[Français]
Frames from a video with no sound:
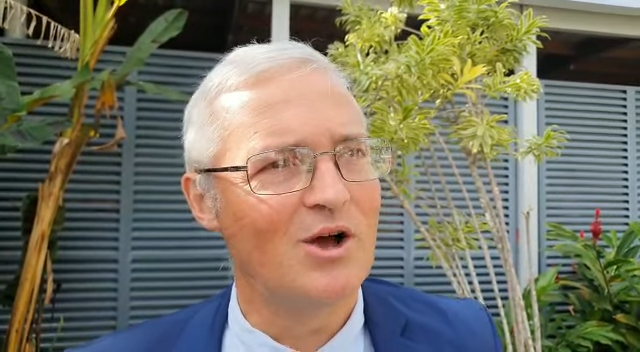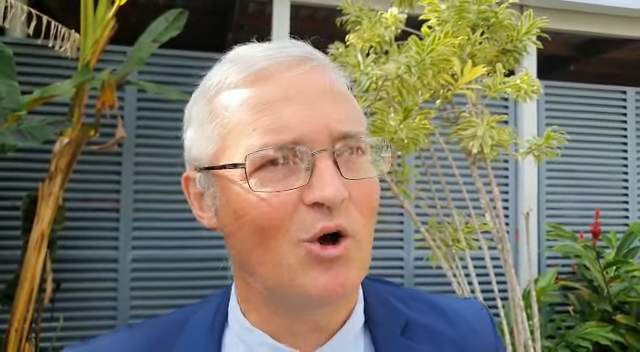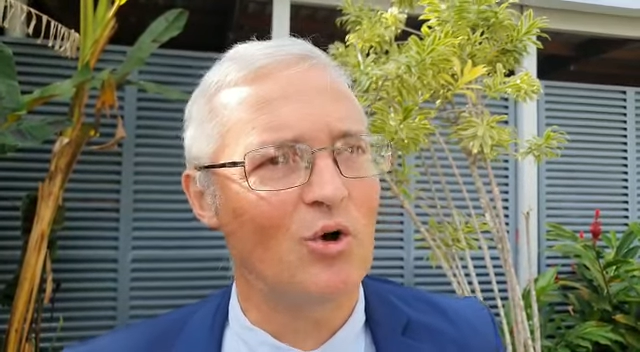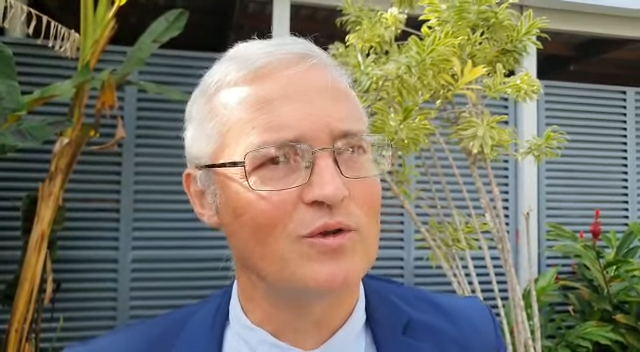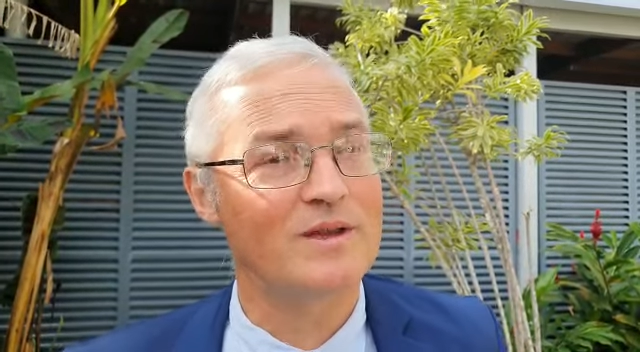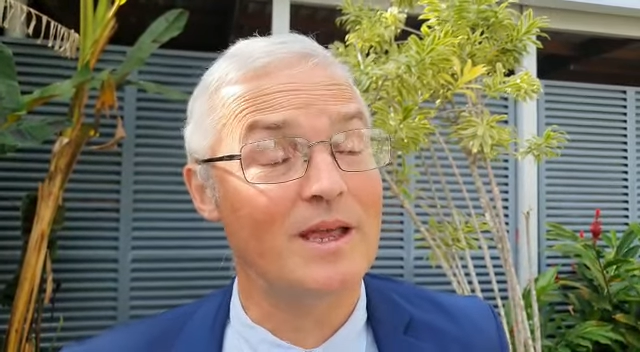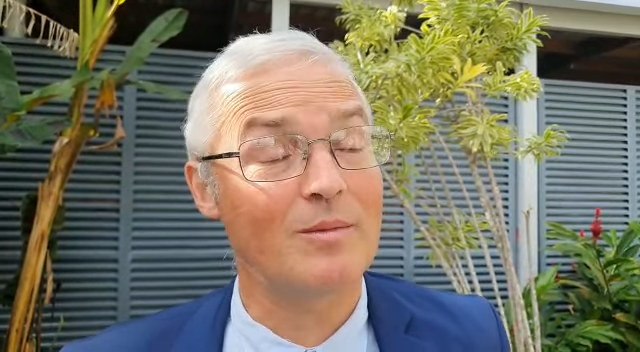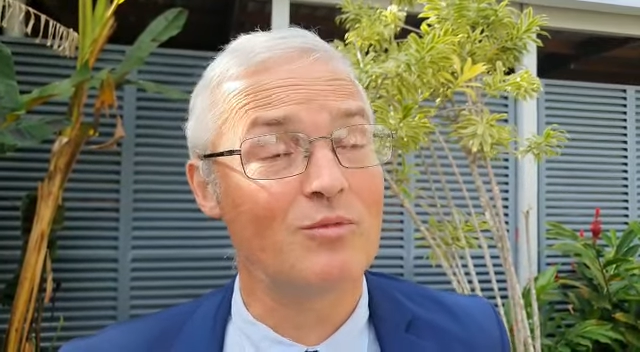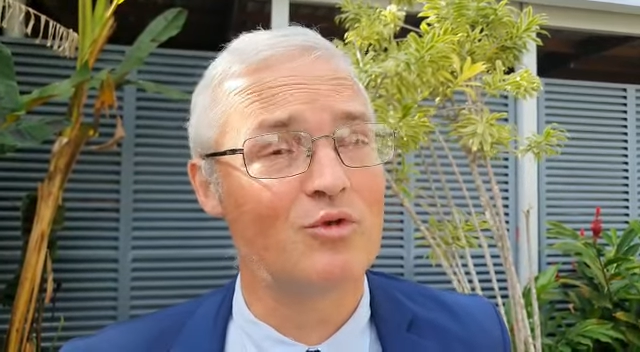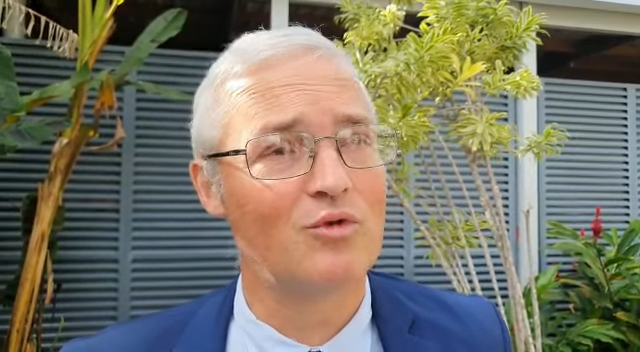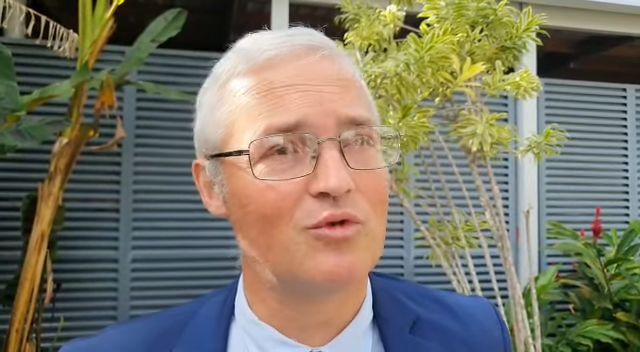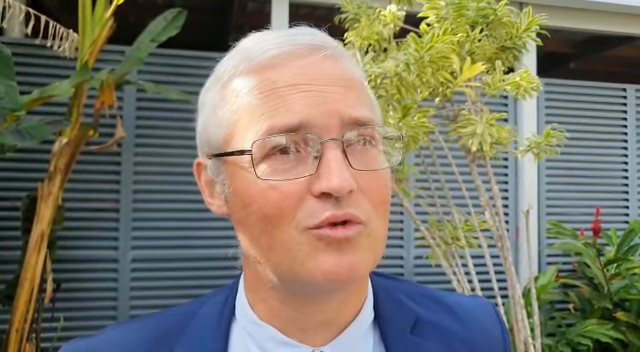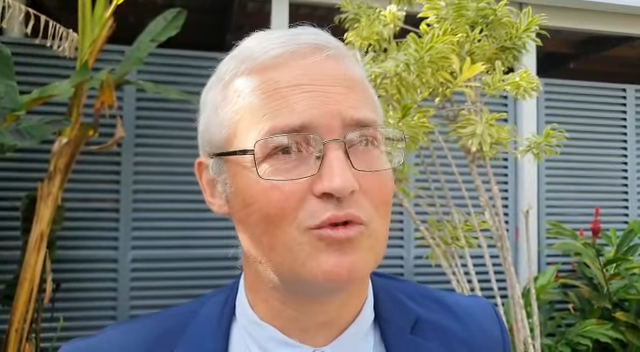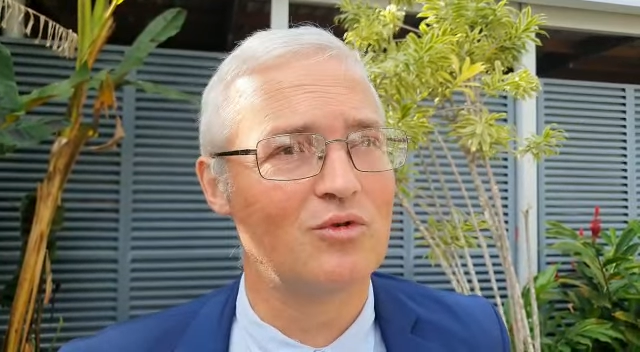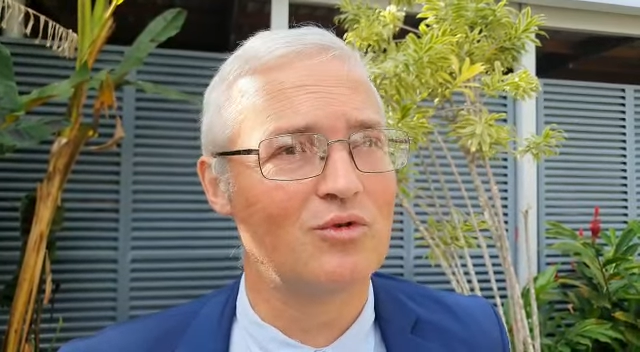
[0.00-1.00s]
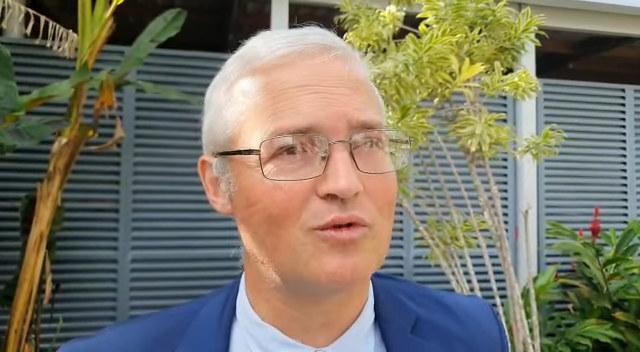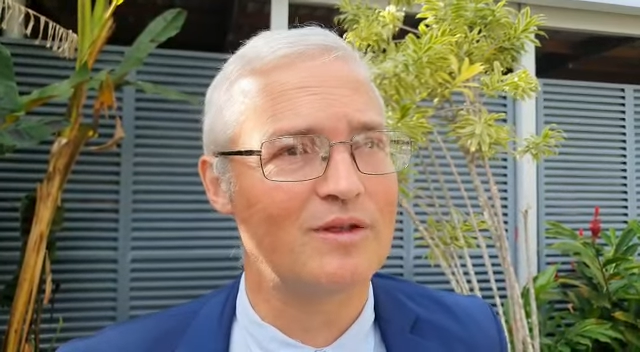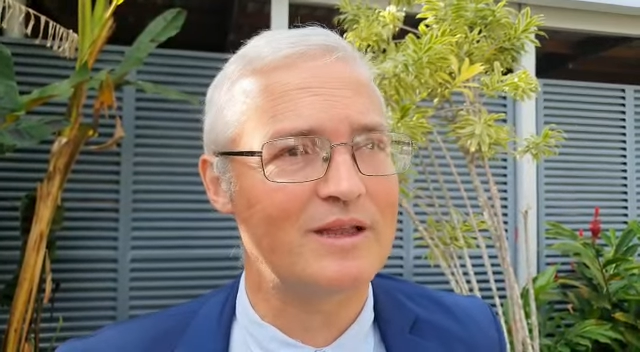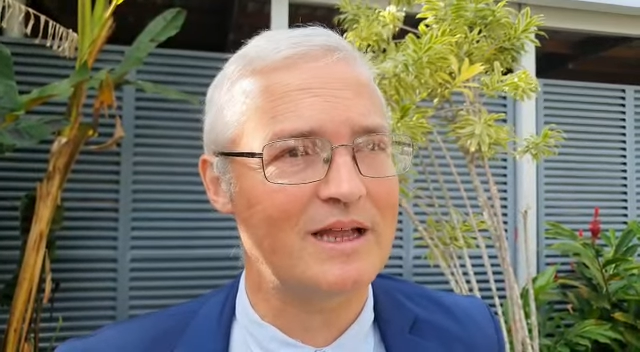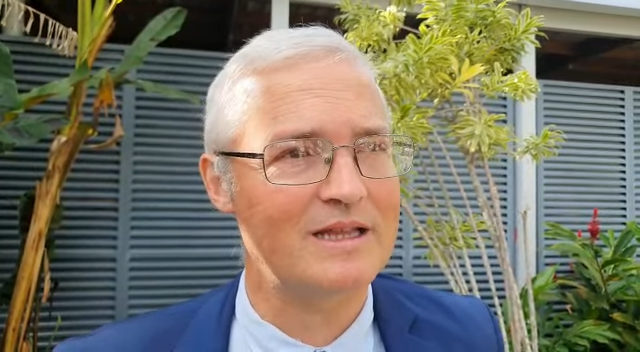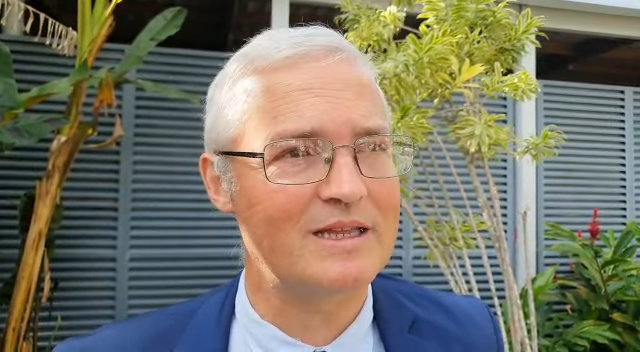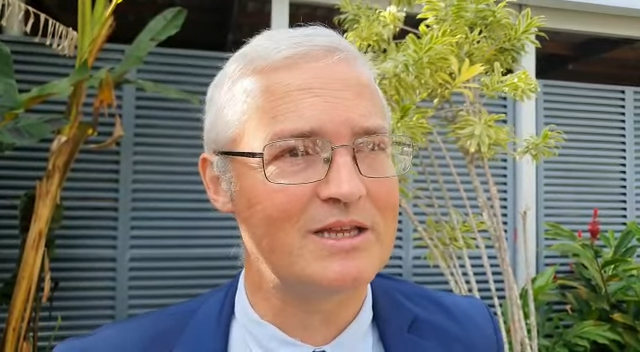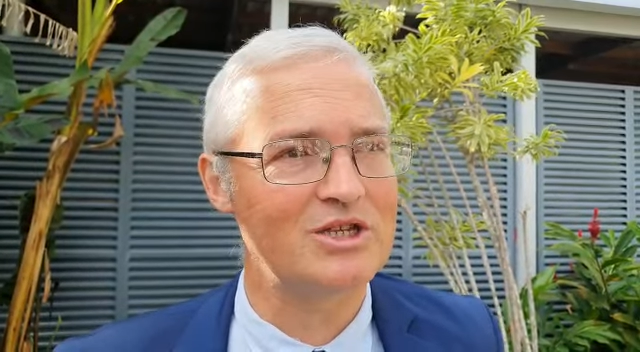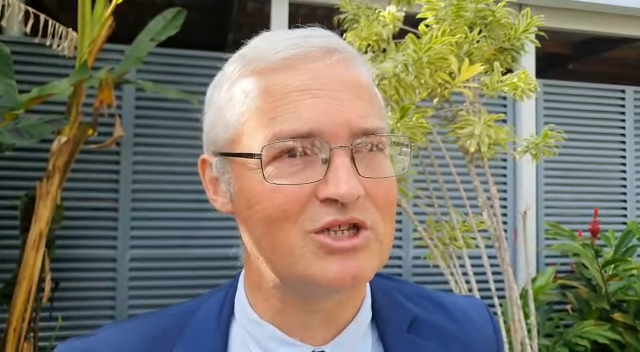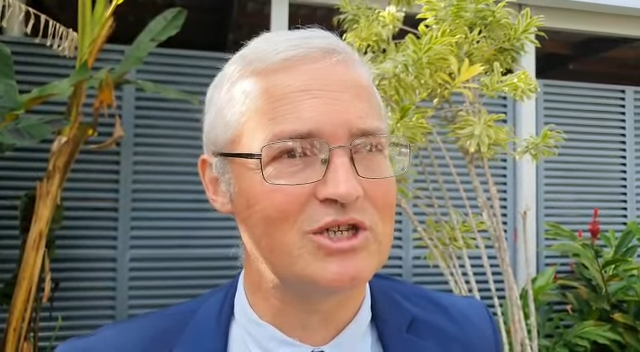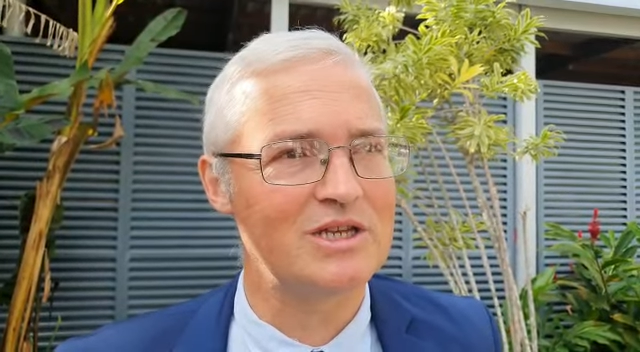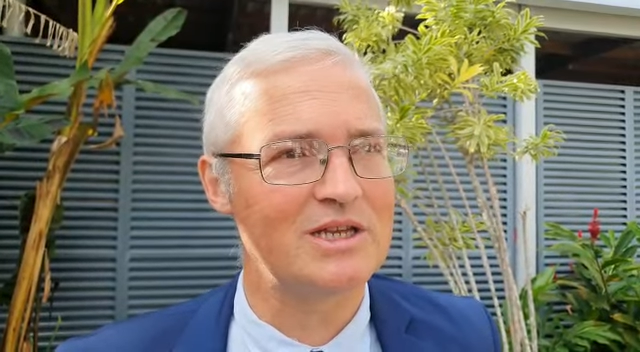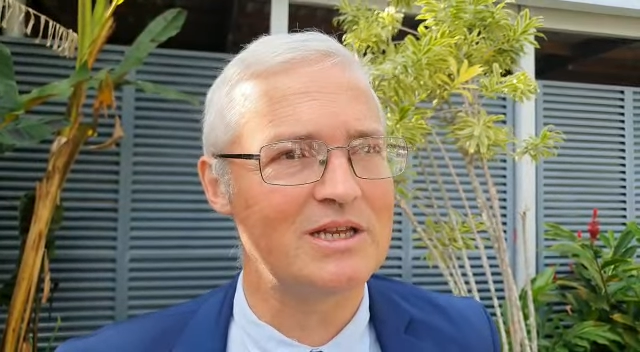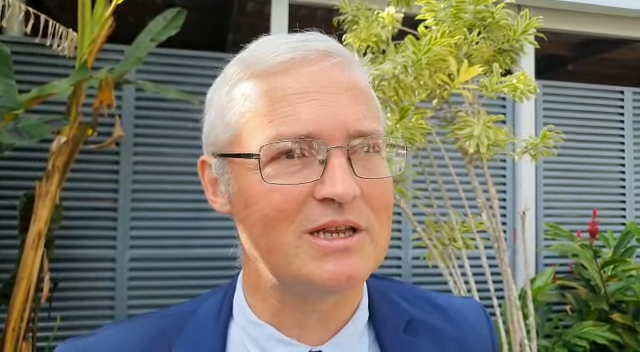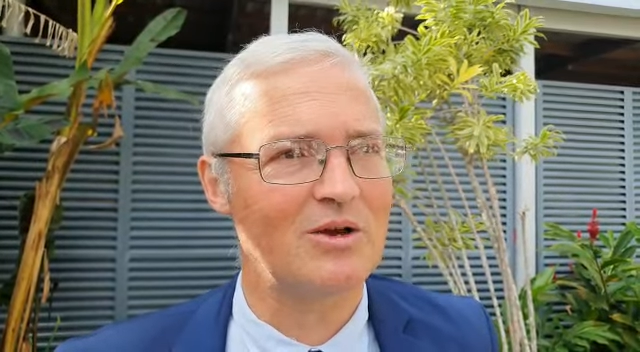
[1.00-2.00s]
en termes de
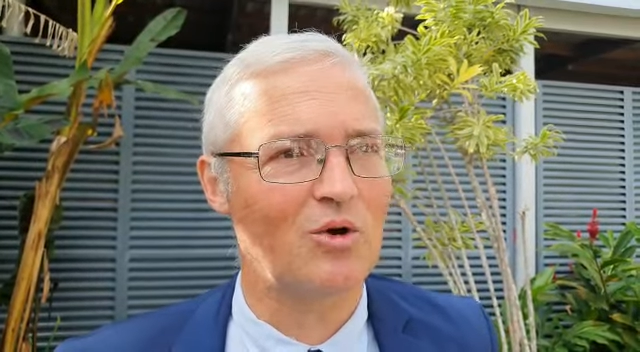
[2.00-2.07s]
stratégie,